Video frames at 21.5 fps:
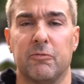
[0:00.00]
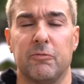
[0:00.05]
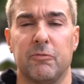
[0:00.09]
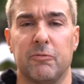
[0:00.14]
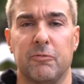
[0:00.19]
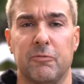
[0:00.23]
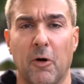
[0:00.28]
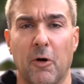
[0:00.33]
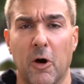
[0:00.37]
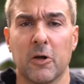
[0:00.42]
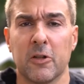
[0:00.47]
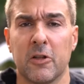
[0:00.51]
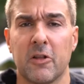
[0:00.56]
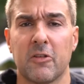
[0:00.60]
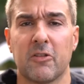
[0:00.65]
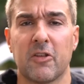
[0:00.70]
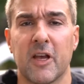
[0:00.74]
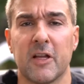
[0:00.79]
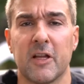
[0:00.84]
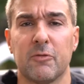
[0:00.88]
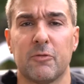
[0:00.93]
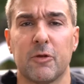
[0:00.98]
vorne
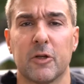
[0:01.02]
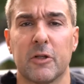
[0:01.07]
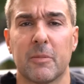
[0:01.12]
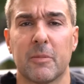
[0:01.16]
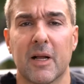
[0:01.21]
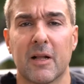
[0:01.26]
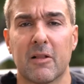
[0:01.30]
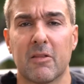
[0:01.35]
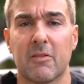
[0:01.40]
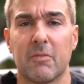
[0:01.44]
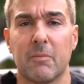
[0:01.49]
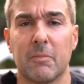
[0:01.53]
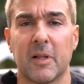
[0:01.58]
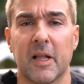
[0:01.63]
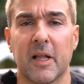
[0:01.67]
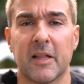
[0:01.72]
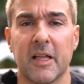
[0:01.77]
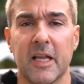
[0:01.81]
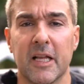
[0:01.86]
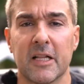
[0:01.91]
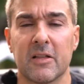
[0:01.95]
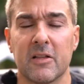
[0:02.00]
sein vor dem ganzen
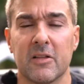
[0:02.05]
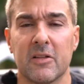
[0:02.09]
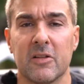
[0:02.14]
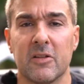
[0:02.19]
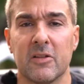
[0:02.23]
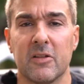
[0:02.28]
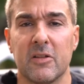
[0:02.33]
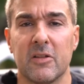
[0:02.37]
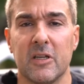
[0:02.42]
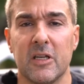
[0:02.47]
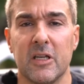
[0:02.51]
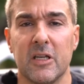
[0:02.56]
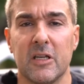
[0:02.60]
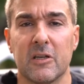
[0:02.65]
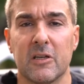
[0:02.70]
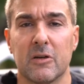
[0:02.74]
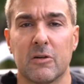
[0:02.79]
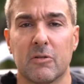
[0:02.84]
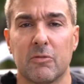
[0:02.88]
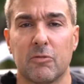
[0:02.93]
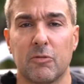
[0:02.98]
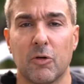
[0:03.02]
Planeten, die
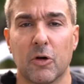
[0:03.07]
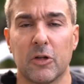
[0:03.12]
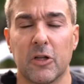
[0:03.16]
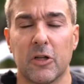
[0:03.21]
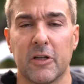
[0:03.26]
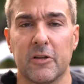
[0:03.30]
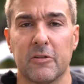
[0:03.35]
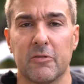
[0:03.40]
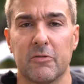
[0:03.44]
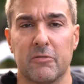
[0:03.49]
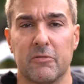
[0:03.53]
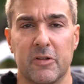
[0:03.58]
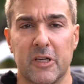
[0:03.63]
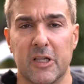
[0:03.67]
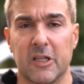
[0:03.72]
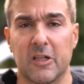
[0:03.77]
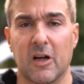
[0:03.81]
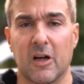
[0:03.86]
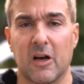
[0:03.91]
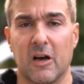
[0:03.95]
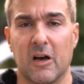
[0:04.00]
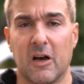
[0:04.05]
wollen
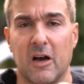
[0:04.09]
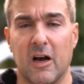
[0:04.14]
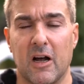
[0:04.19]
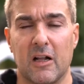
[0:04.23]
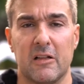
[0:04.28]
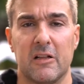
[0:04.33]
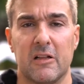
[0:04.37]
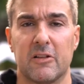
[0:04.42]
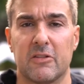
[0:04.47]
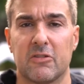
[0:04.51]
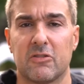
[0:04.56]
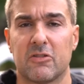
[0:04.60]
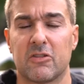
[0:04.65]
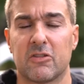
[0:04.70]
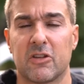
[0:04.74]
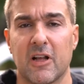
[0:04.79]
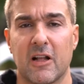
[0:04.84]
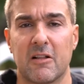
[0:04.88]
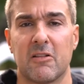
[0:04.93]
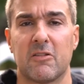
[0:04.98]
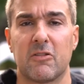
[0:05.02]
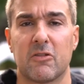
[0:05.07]
wieder alles
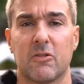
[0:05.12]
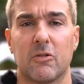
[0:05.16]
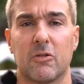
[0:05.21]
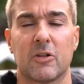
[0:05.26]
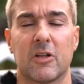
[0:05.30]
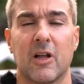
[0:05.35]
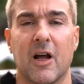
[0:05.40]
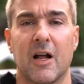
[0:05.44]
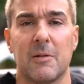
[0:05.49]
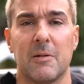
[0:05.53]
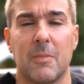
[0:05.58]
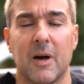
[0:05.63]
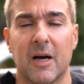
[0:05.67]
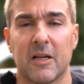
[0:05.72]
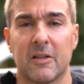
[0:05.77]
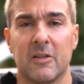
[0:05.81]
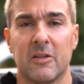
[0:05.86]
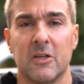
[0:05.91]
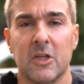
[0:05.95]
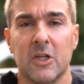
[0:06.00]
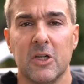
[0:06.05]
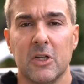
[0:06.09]
ganz total
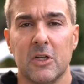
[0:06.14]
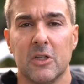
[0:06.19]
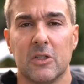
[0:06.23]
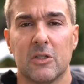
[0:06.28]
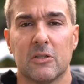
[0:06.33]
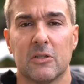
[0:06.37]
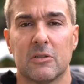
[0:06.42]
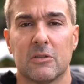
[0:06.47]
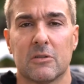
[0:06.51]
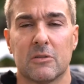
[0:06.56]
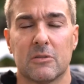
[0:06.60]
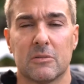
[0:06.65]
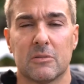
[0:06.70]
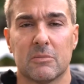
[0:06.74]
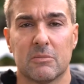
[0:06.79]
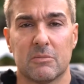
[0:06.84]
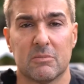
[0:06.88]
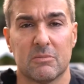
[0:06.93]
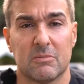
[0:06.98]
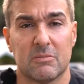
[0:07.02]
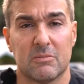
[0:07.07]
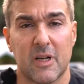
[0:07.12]
machen. Und
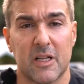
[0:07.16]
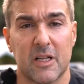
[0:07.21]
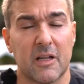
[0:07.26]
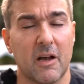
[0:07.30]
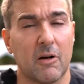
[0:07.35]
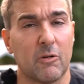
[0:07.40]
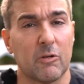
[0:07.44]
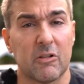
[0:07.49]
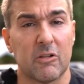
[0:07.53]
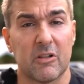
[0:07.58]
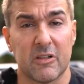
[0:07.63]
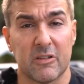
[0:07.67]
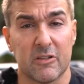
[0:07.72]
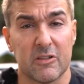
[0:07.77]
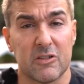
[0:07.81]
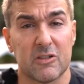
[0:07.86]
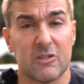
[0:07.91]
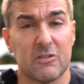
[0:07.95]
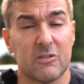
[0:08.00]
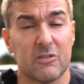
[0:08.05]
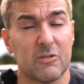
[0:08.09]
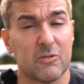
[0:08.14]
meine
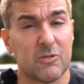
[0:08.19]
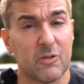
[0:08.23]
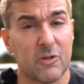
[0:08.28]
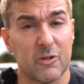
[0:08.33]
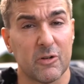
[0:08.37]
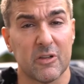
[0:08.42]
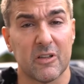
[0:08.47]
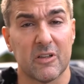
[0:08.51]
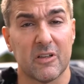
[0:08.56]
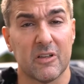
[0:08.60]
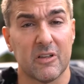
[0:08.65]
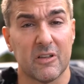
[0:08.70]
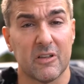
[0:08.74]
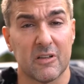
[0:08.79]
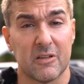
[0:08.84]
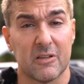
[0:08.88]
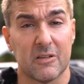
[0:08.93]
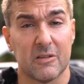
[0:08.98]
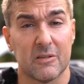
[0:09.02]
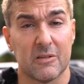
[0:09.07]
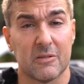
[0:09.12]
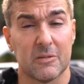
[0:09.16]
ausländischen Freunde hier,
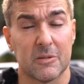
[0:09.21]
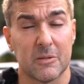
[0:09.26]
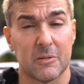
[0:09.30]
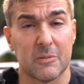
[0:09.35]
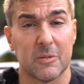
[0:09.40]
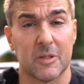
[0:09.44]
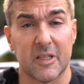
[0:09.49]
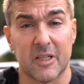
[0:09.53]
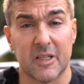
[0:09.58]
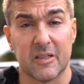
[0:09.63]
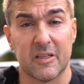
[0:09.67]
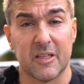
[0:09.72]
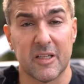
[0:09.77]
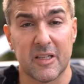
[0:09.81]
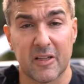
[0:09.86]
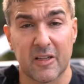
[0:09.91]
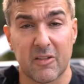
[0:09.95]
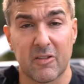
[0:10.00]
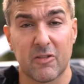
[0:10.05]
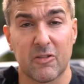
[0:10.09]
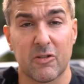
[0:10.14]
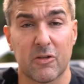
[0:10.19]
mit denen ich
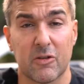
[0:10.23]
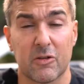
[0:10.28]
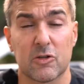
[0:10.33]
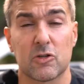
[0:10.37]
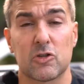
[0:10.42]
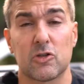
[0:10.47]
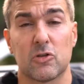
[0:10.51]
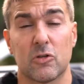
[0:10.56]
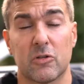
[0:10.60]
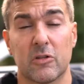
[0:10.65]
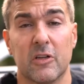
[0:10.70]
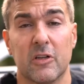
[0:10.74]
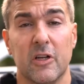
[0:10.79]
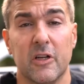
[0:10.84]
jetzt schon